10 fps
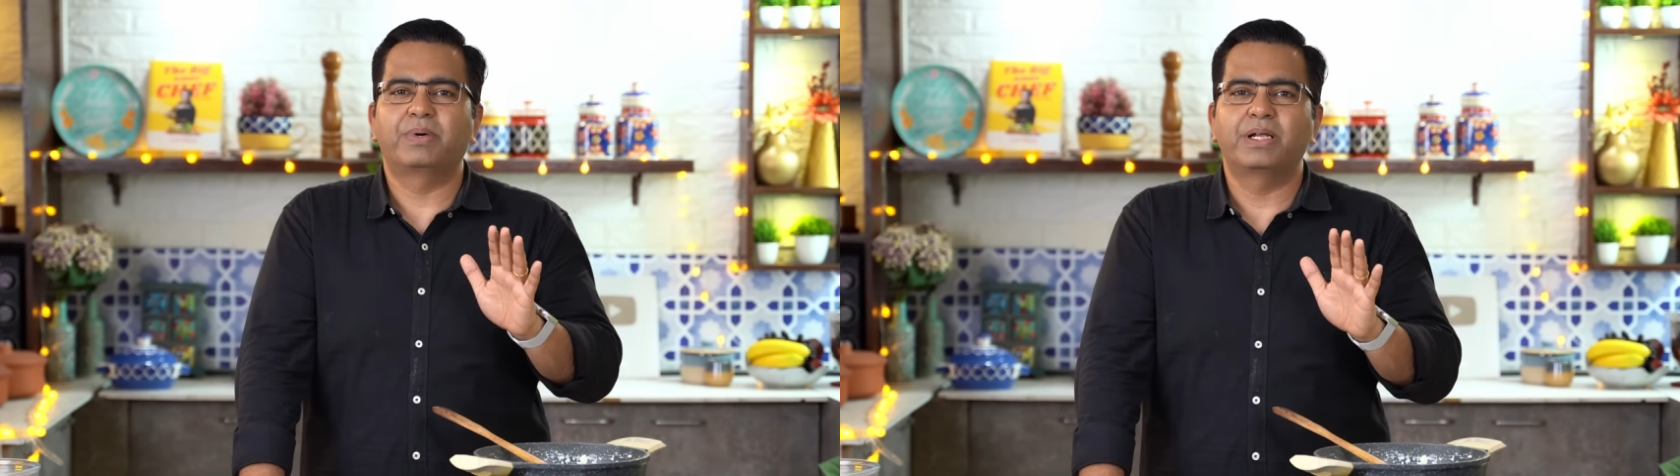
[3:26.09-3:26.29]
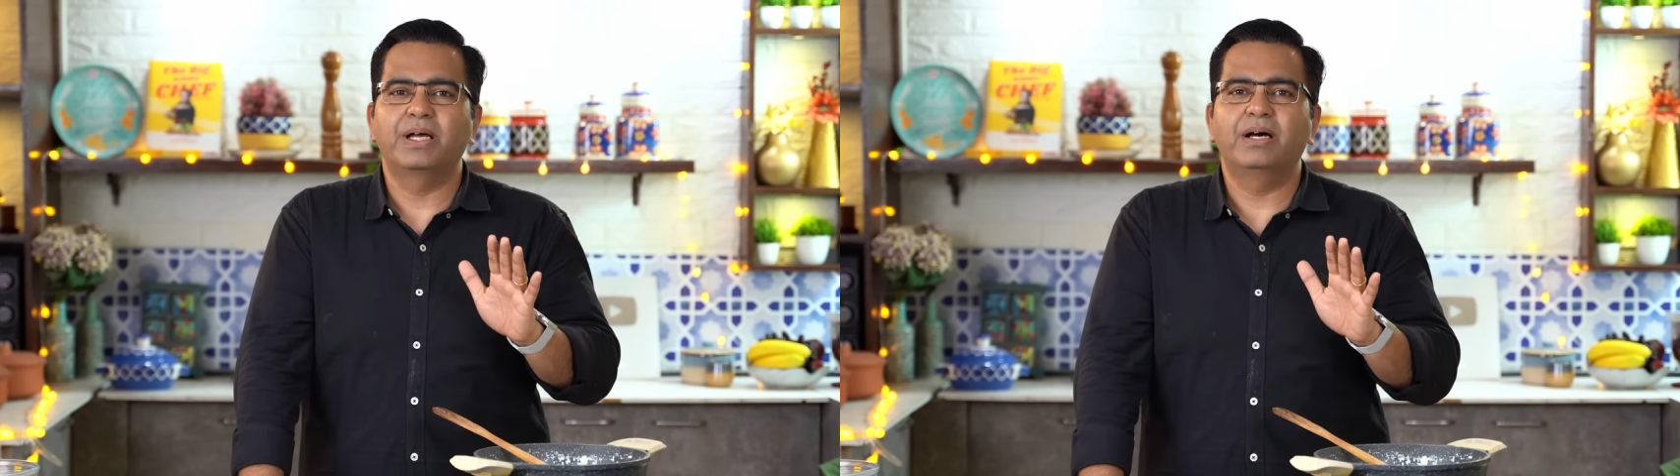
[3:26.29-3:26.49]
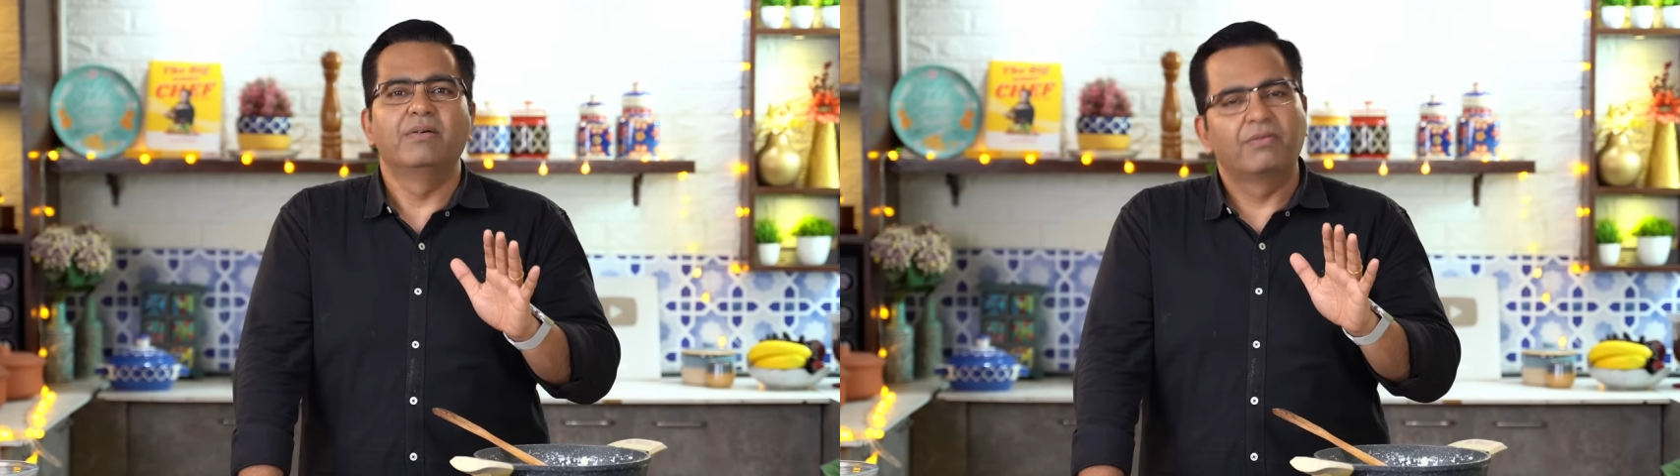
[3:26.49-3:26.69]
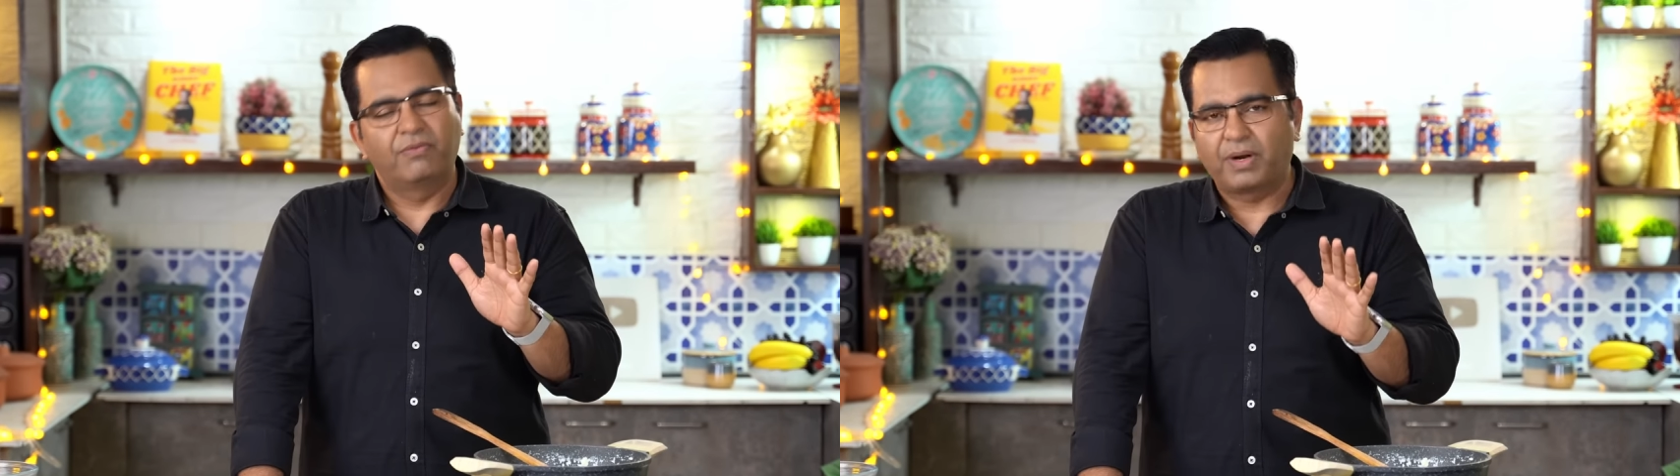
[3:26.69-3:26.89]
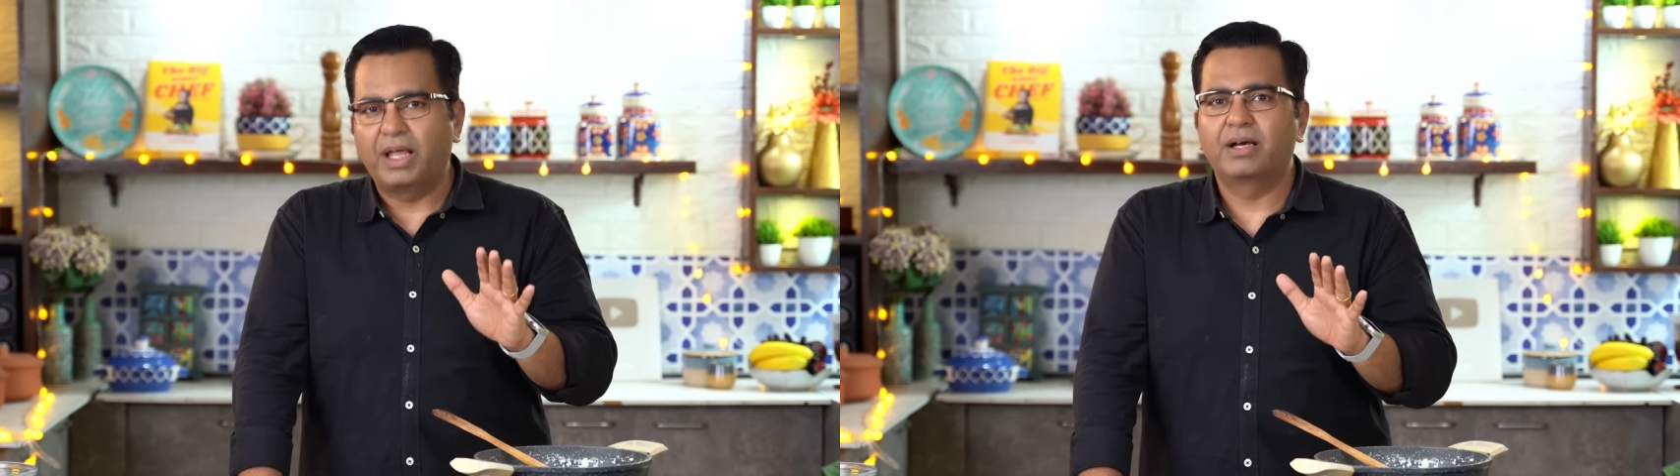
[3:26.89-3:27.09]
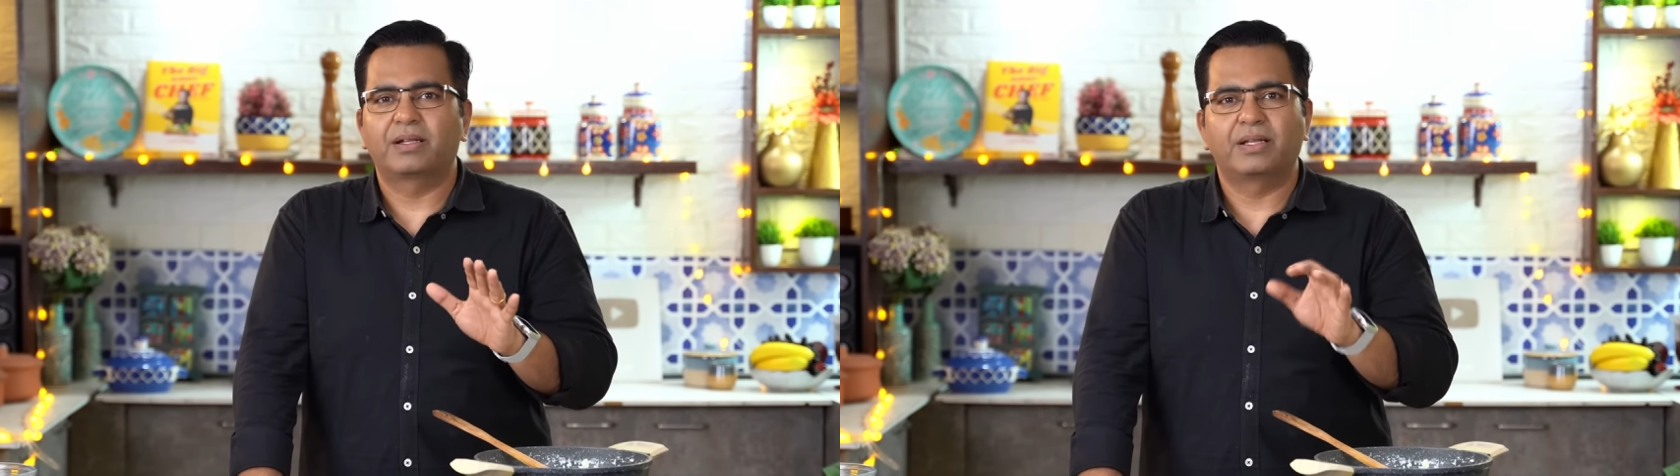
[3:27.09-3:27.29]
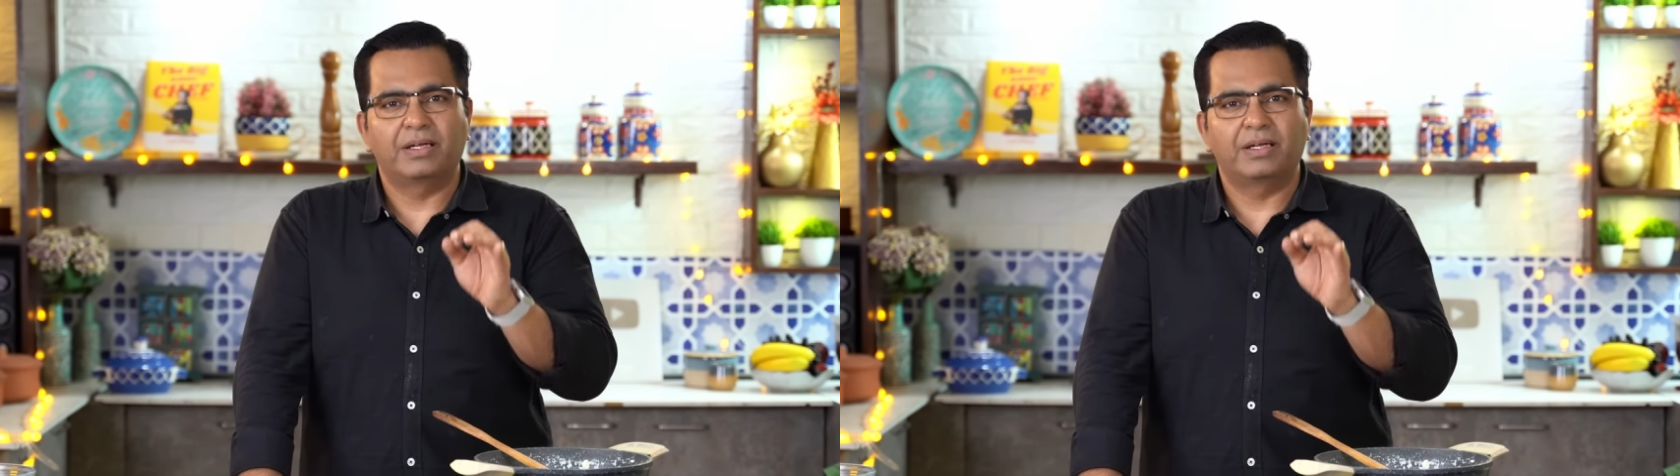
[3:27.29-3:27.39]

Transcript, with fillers: बढ़िया फ्राई करना